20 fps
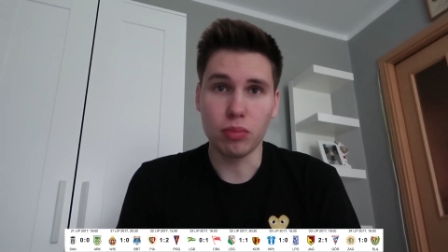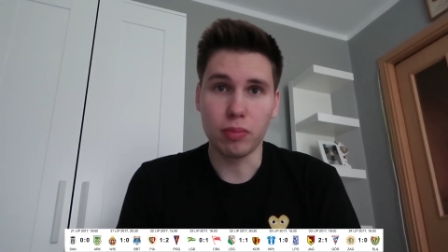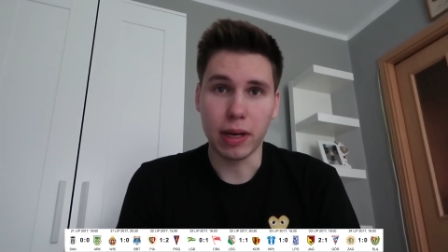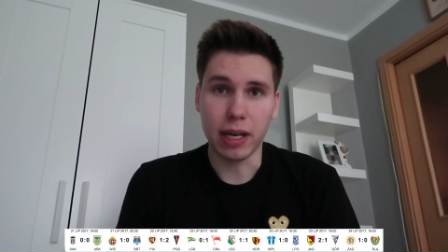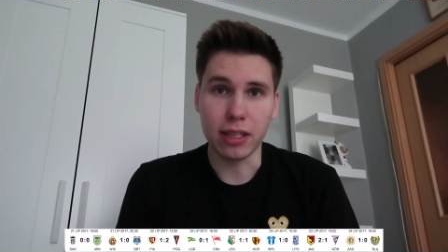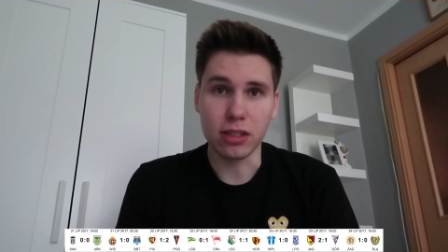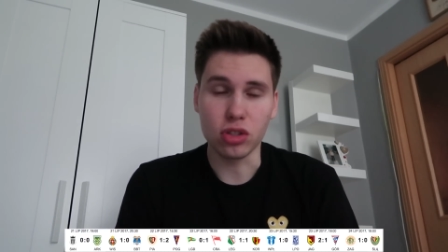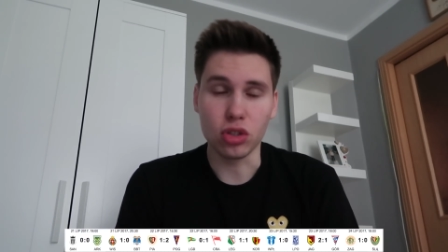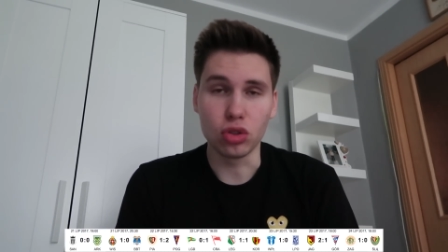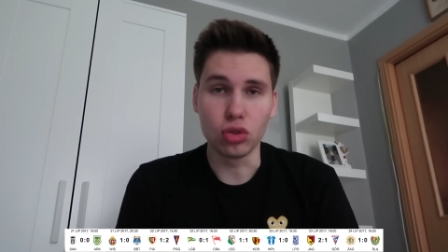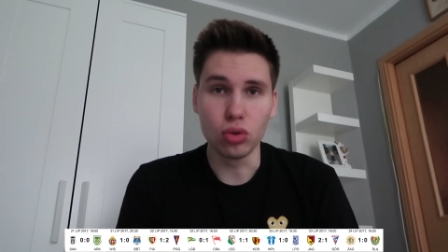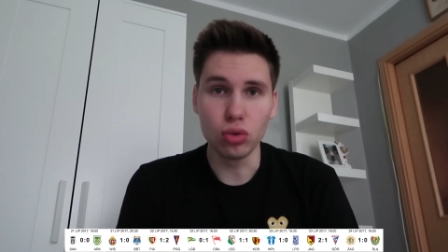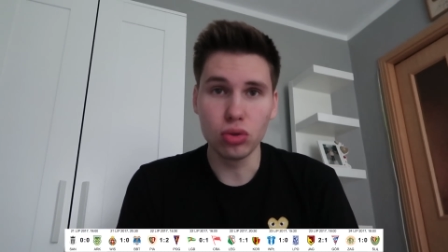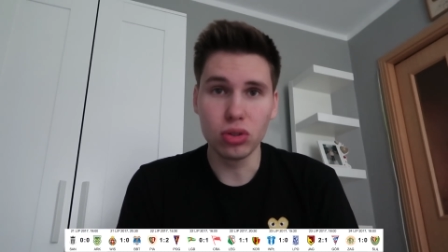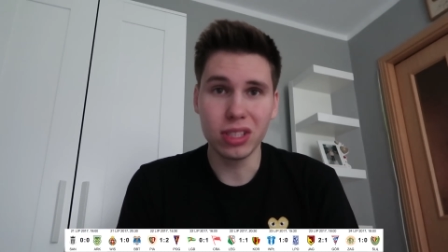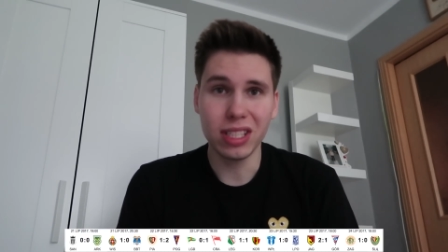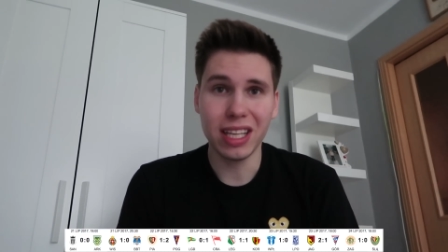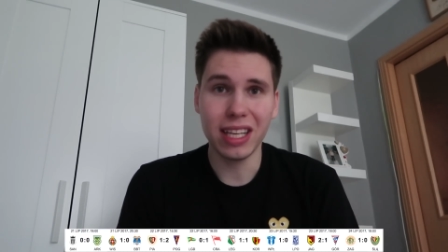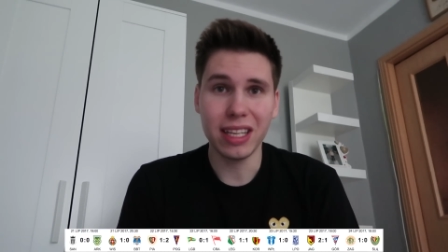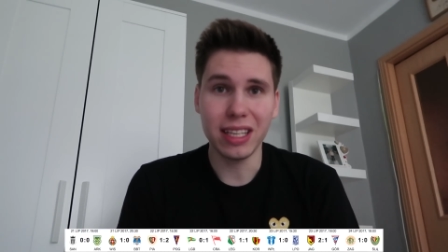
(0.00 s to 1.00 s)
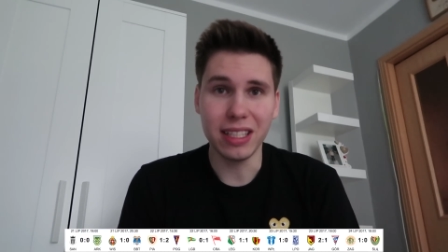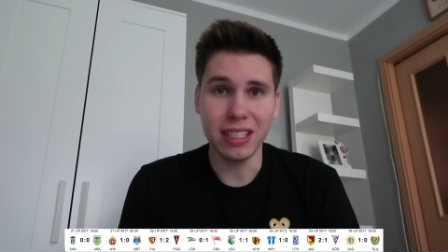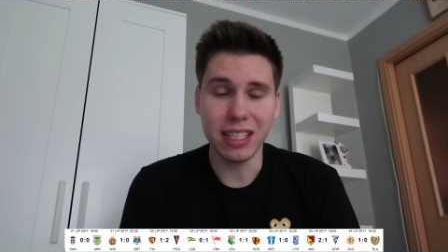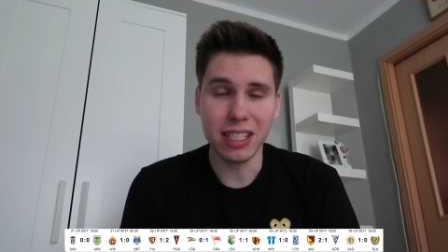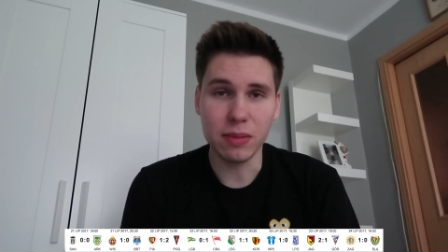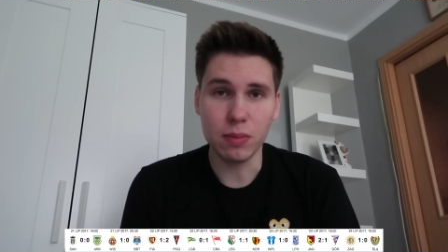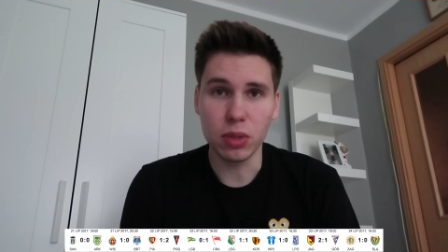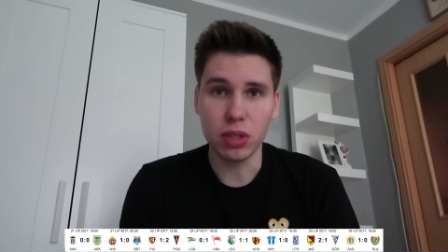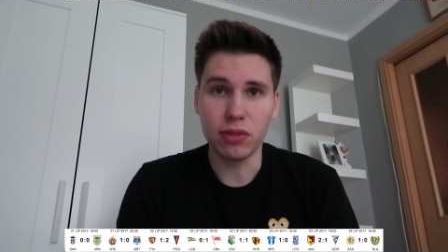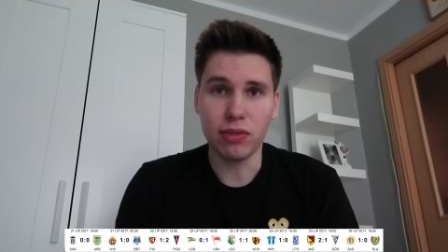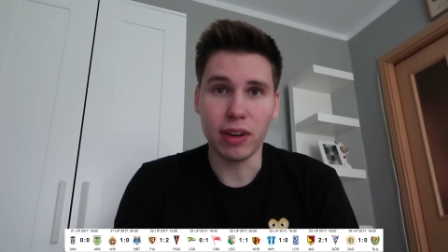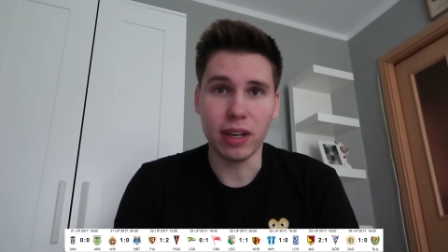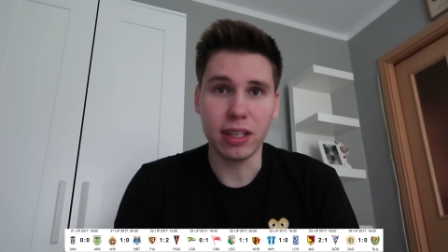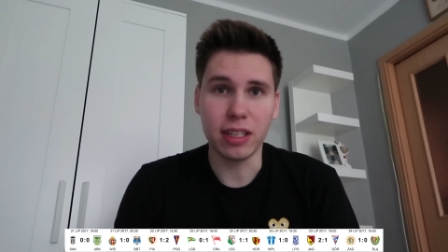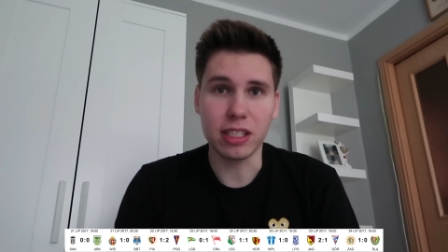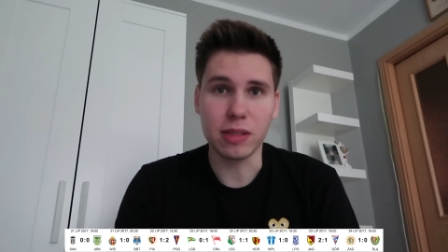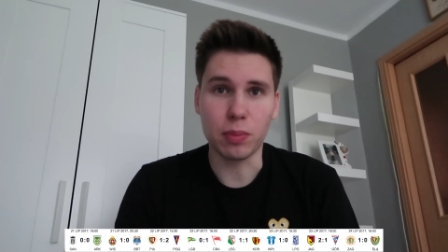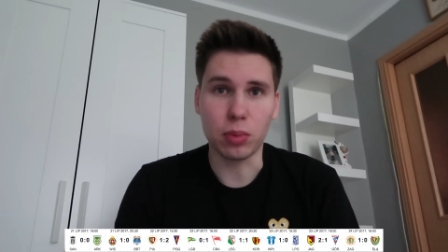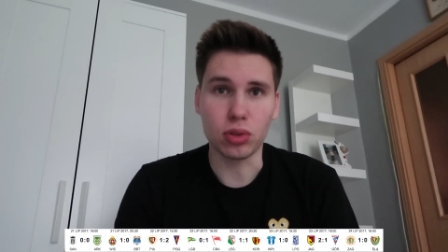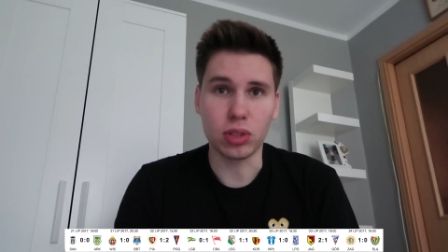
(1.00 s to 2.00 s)
bardzo nudne i niezbyt
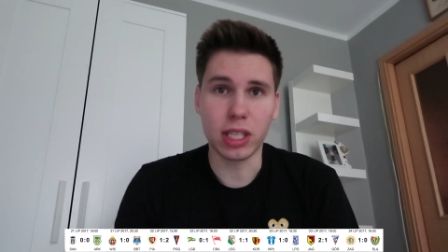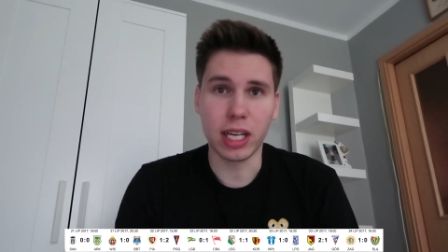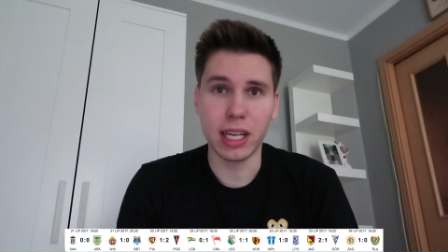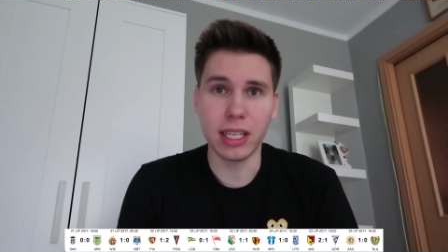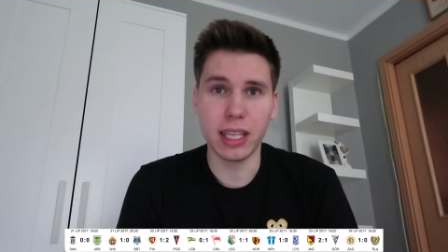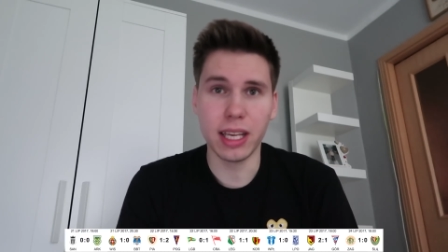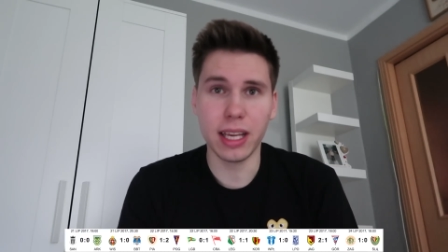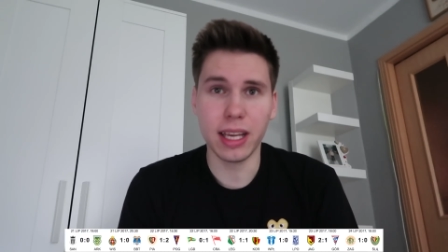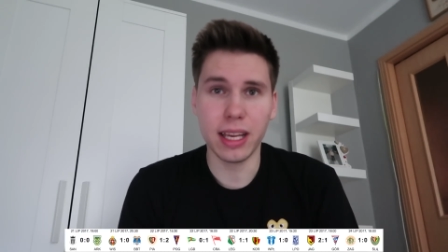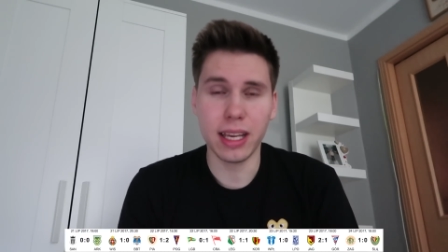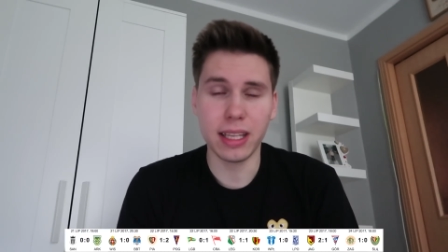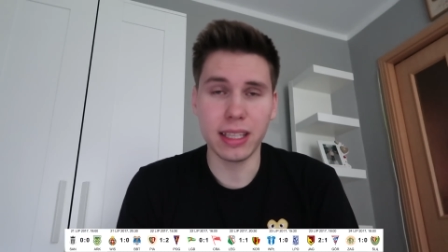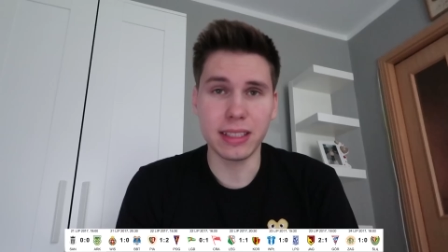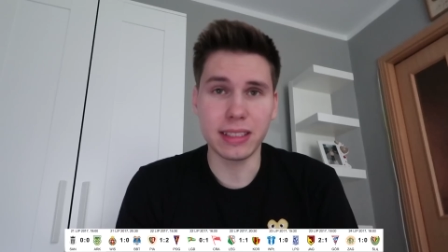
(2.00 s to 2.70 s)
fajne spotkanie,